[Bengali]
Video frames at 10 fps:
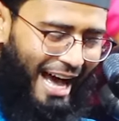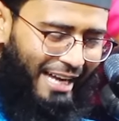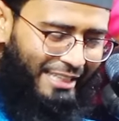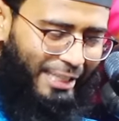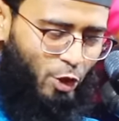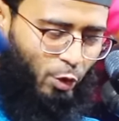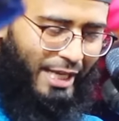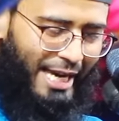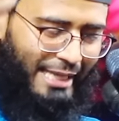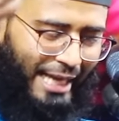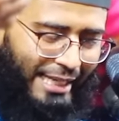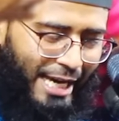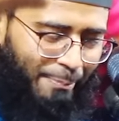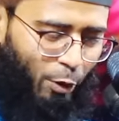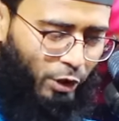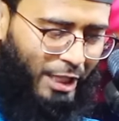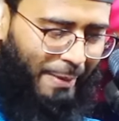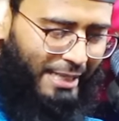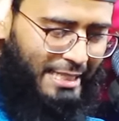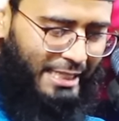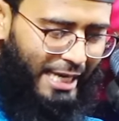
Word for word: আর কিছুতেই তাকে ভুলতে পারছি